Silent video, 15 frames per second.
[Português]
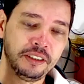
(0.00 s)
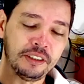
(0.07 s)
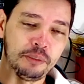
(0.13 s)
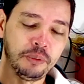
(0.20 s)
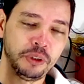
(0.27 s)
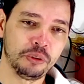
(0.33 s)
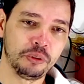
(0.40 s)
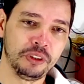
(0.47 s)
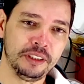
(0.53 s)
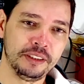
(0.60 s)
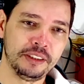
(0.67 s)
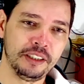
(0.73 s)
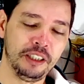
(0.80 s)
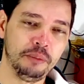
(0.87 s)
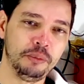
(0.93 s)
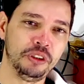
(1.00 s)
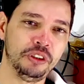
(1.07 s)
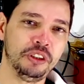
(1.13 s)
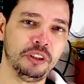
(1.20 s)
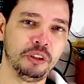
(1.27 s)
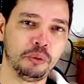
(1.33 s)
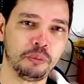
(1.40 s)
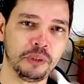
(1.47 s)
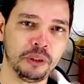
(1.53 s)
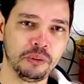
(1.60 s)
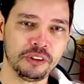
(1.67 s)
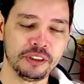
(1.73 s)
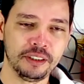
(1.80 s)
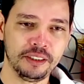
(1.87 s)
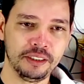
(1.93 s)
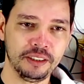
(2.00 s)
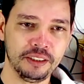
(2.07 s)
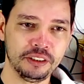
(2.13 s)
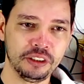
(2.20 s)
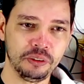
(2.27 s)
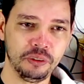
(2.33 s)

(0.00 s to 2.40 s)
essa pessoa recebe, tira alguma coisa da caixa,